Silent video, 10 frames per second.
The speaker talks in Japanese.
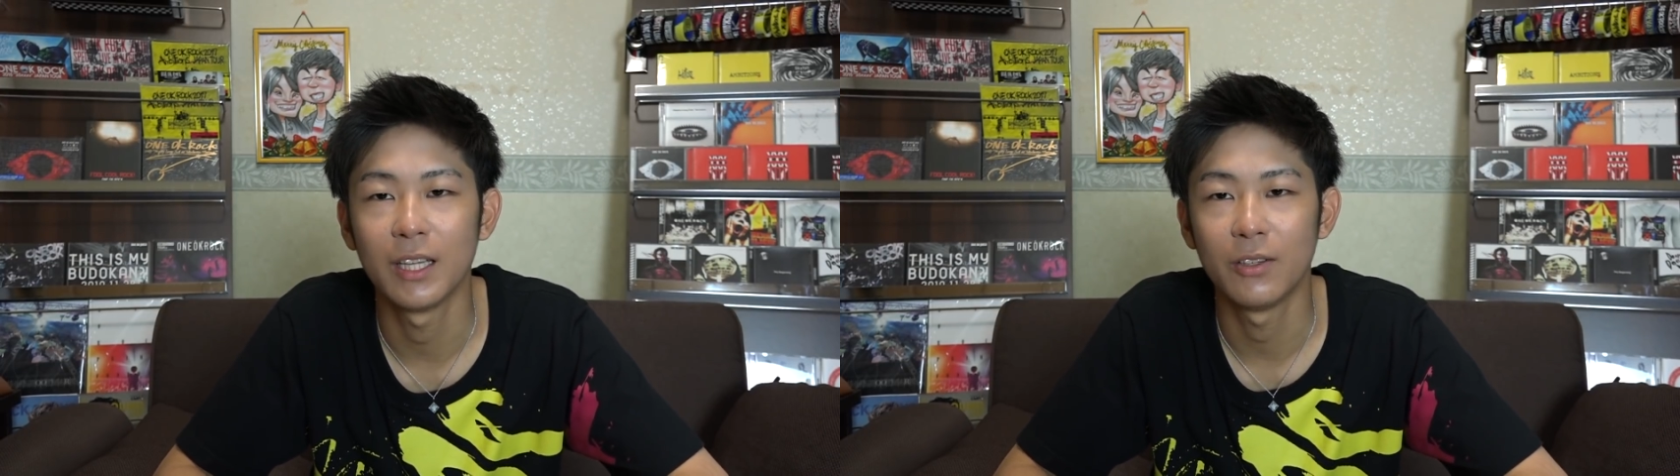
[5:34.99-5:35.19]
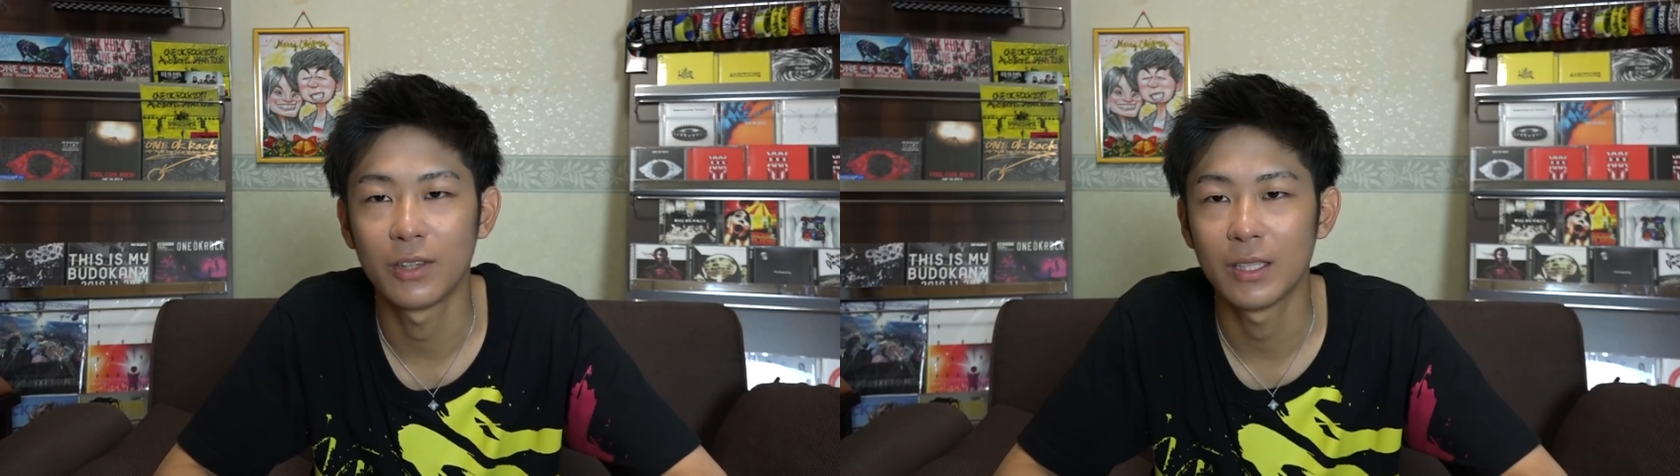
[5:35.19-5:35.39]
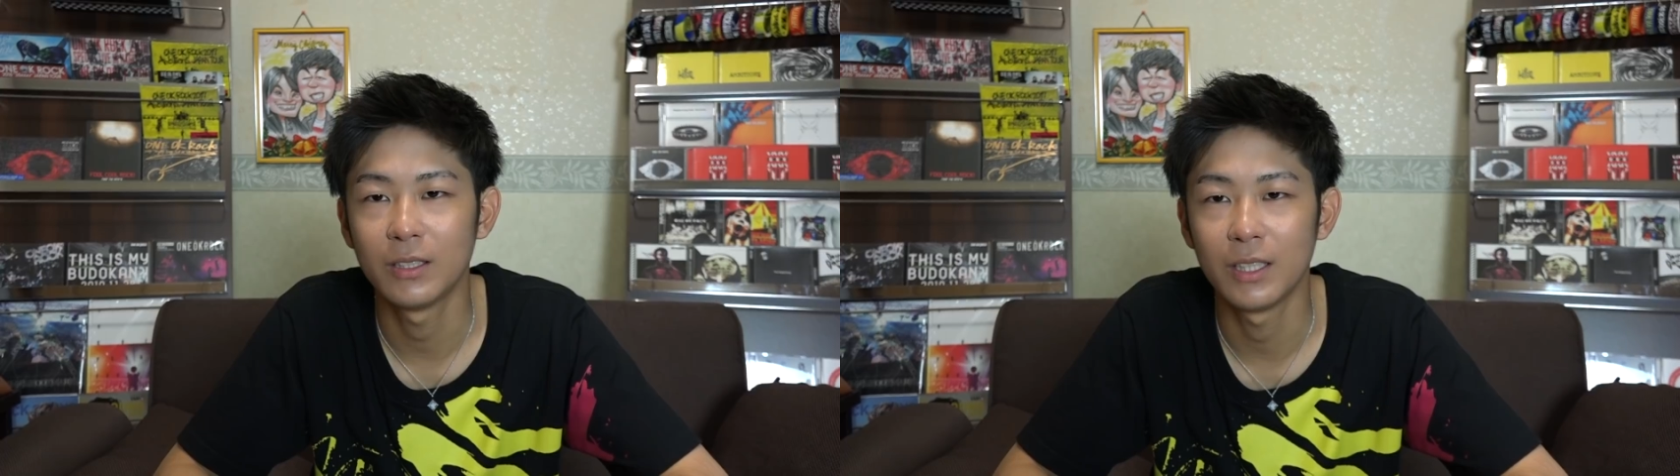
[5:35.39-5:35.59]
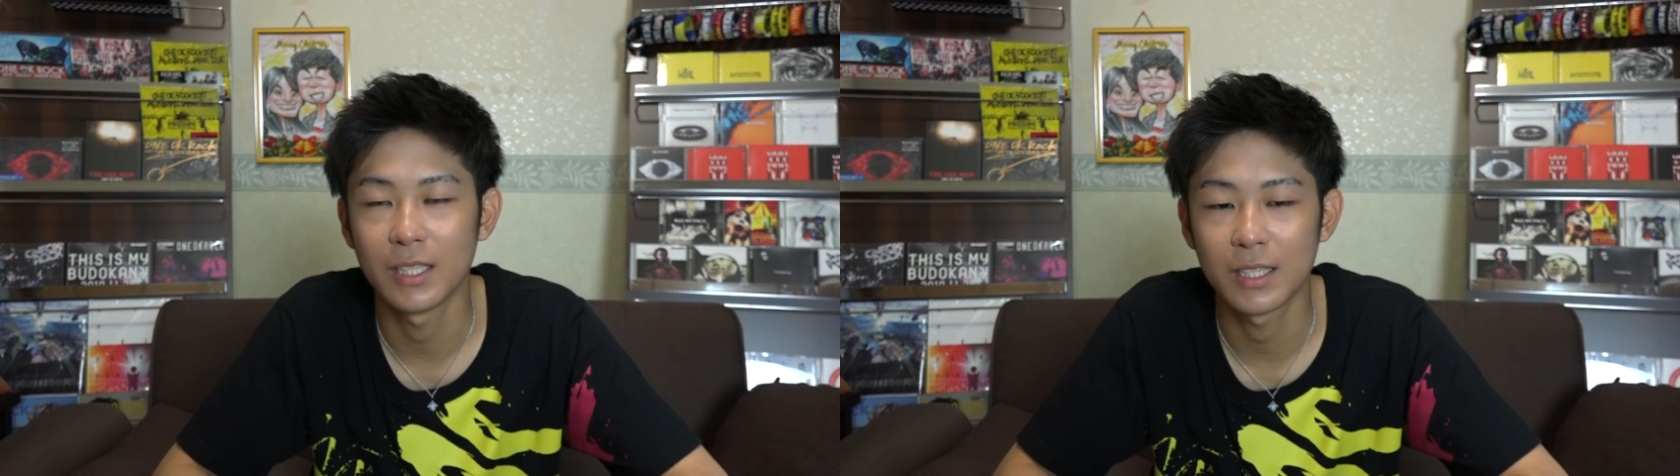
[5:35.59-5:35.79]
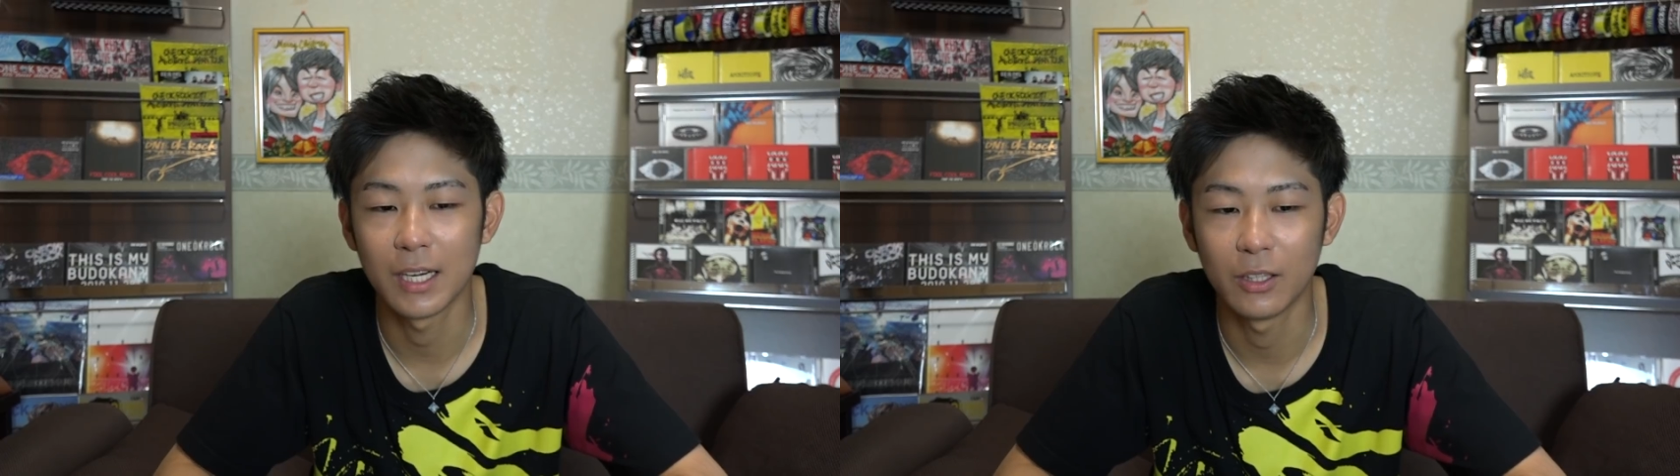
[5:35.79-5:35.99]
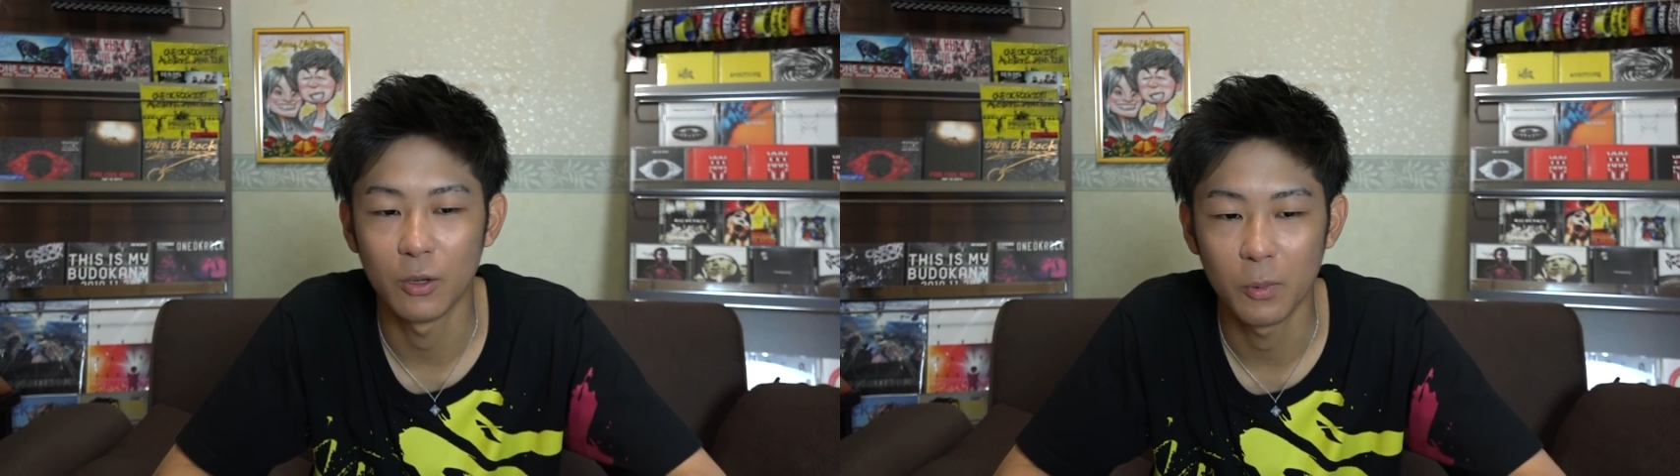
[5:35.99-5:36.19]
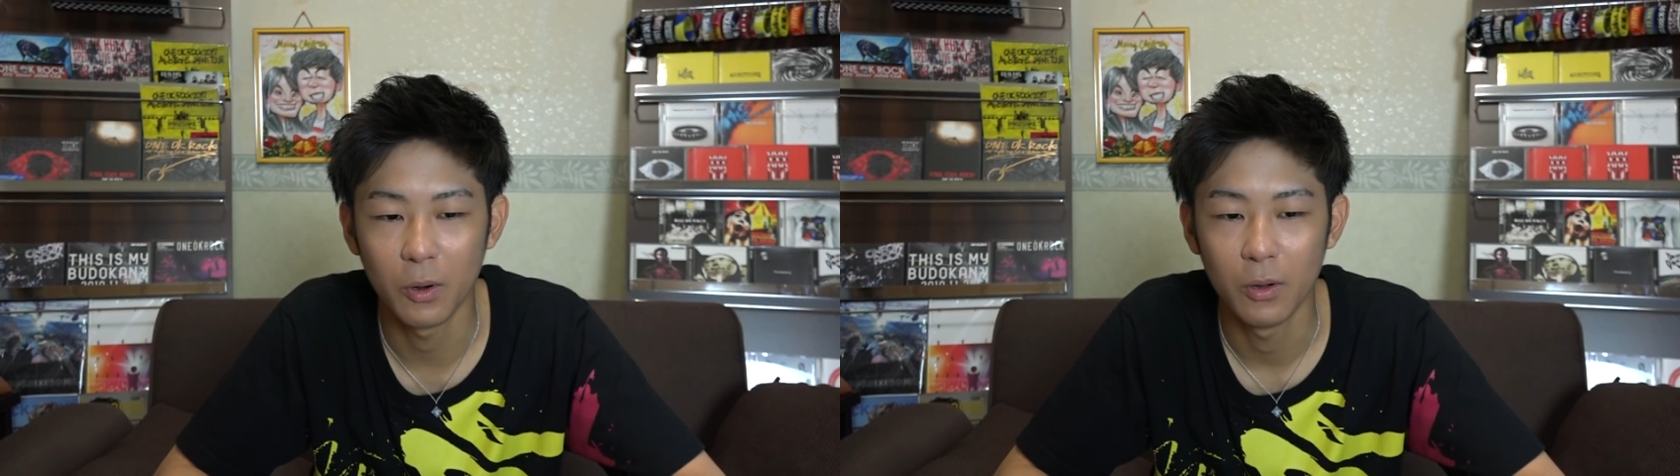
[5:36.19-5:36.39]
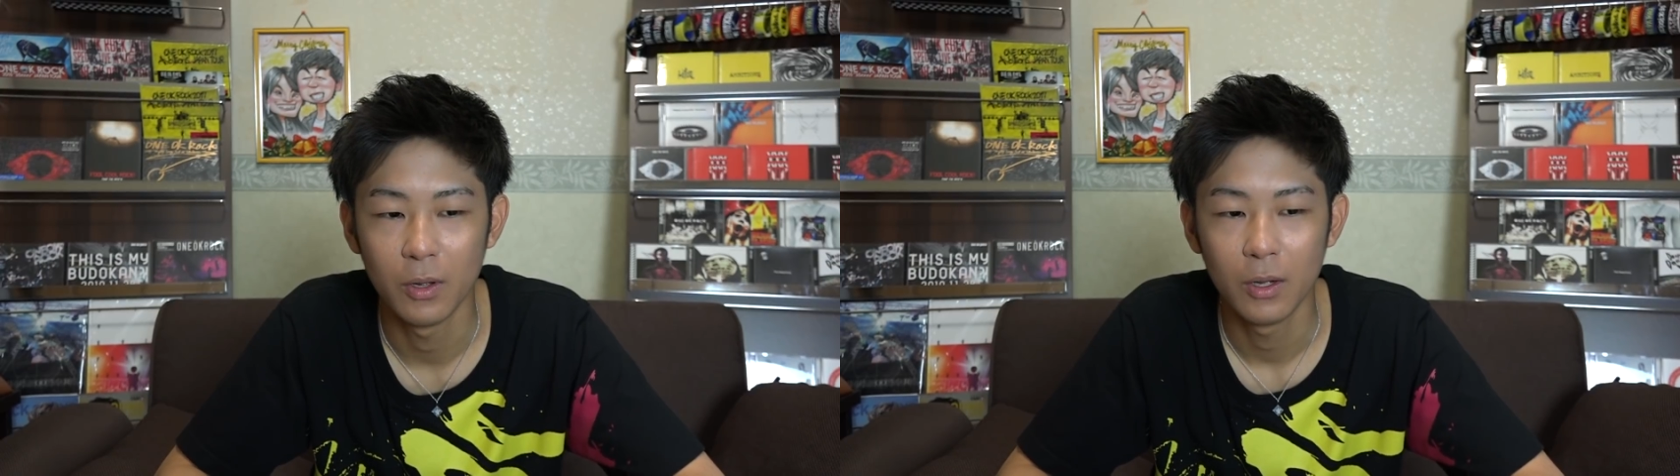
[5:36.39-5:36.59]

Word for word: 手に言ってるんですけれども